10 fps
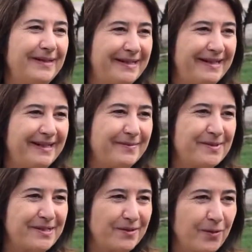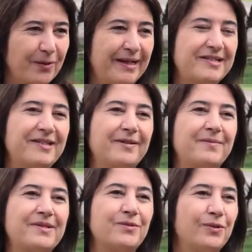vekillerimizin,
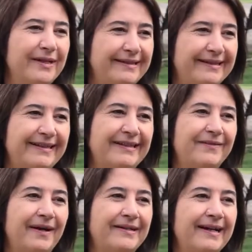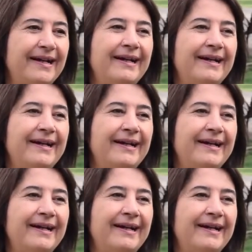yoldaşlarımızın ürettikleri var.